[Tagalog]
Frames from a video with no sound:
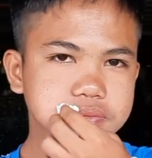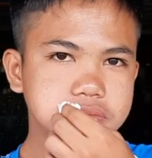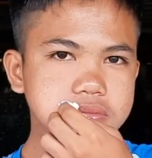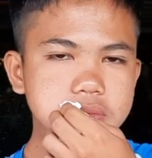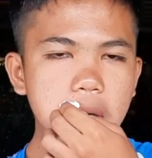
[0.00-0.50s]
Shout
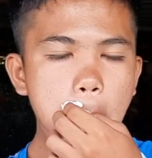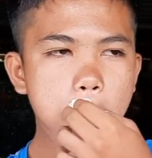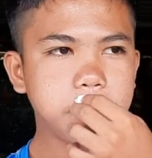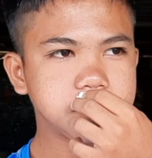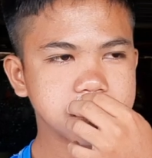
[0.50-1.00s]
out po
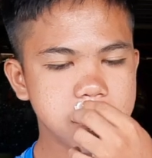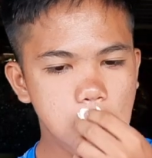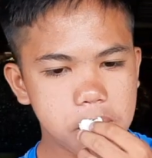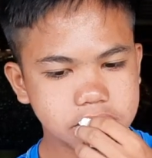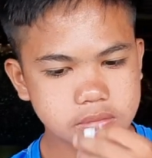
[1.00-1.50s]
watching from
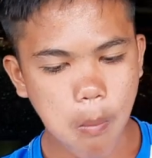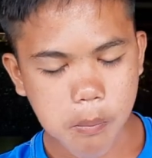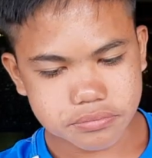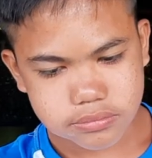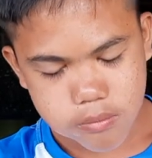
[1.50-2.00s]
Cal
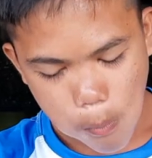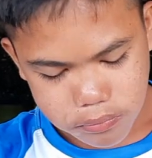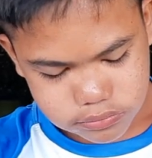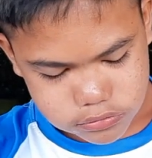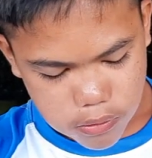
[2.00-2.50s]
Kakal,
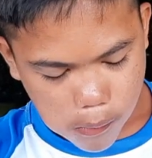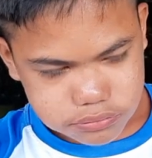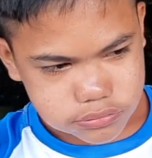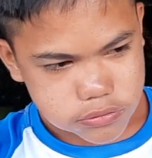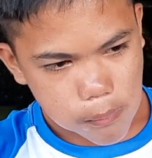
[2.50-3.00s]
pang,
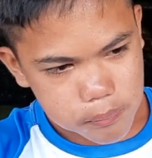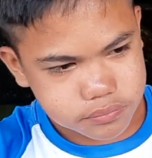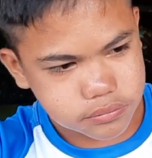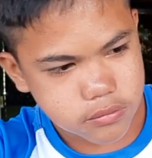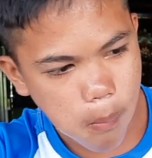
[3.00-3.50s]
uh,
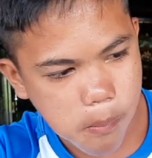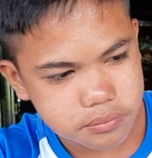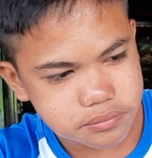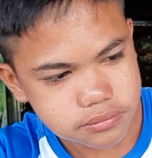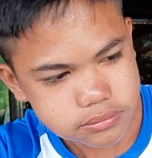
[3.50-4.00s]

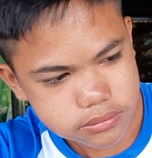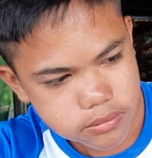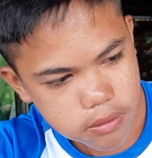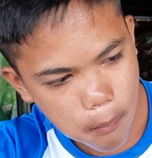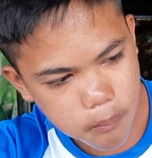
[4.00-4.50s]
Panigayaw,
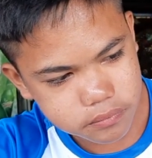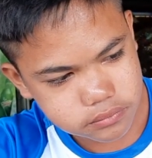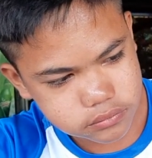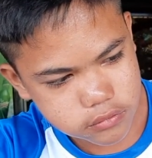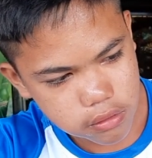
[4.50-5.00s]
Das,
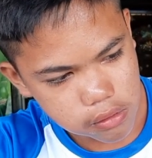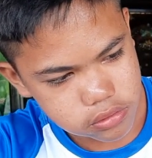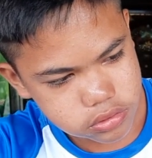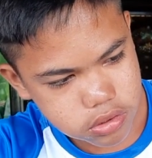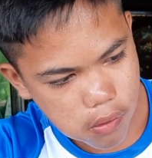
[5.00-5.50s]
uh,
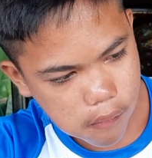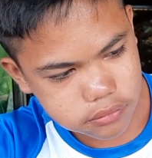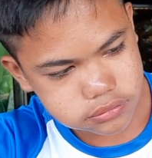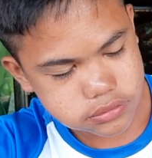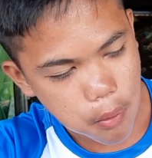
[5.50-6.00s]
Maguindanao.
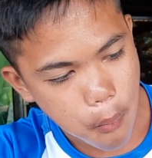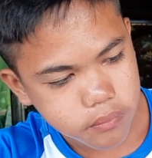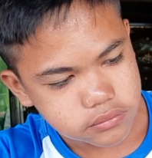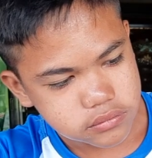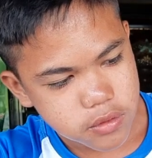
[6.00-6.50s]

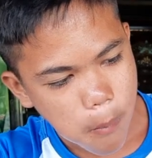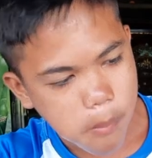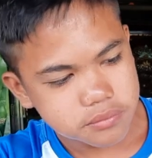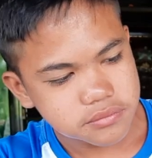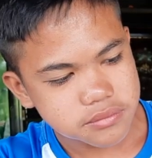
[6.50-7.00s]
Di kaya ni
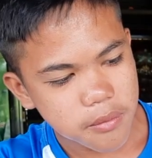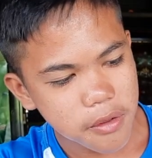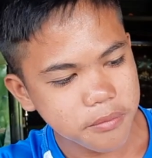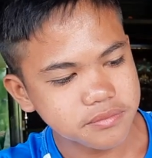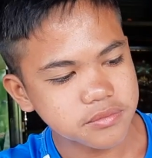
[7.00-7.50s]
Guapo,
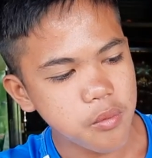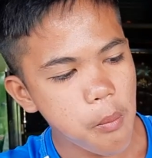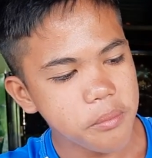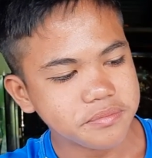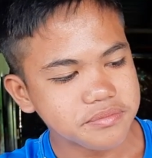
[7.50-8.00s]
busog na.
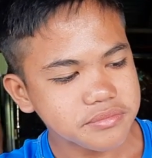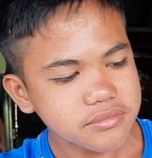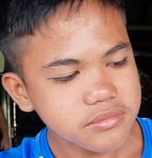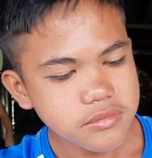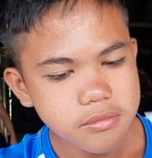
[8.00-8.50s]
Go,
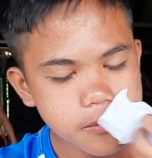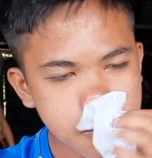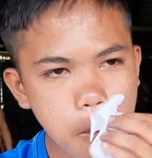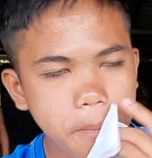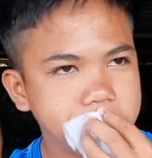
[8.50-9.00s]
go, go, kaya
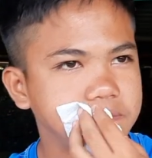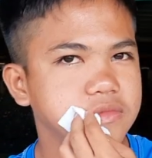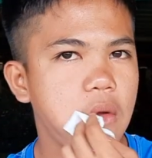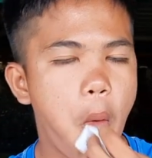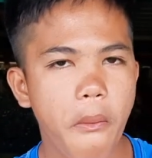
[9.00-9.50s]
mo yan
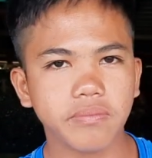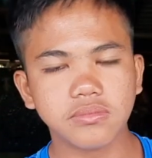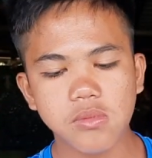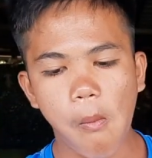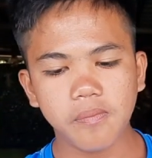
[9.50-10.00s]
by
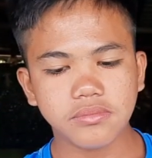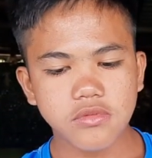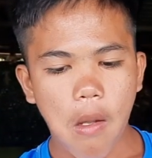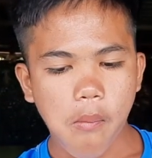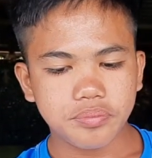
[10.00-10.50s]
Guapalin
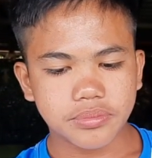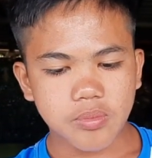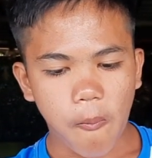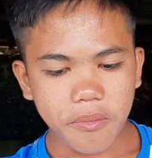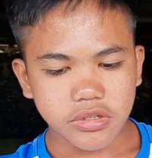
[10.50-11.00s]
Cruz.
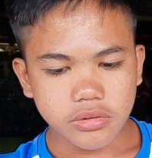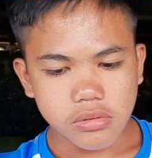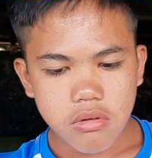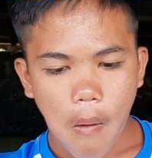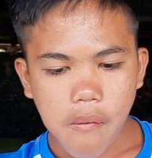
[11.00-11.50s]
May bilin
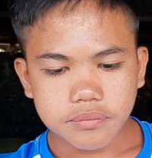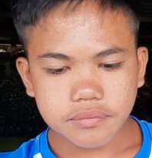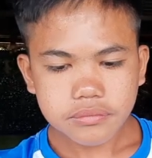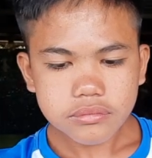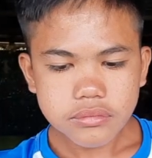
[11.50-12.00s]
pahaw.
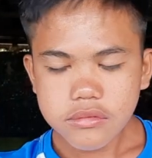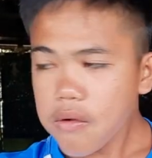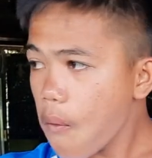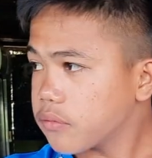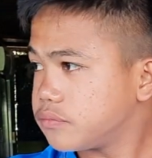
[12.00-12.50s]
Wala
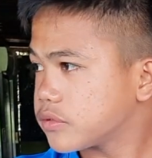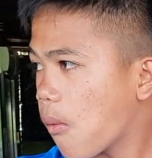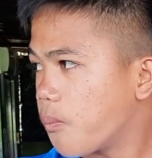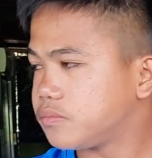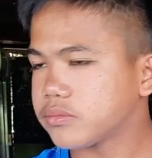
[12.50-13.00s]
na. Uh,
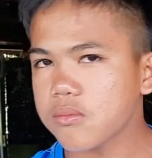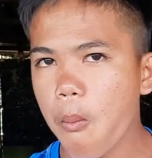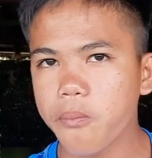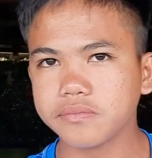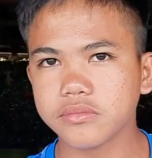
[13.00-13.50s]
ah,
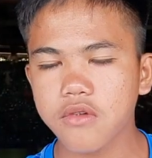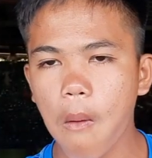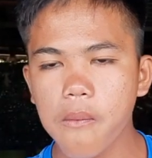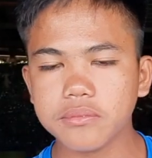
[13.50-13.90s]
pangangana lang po.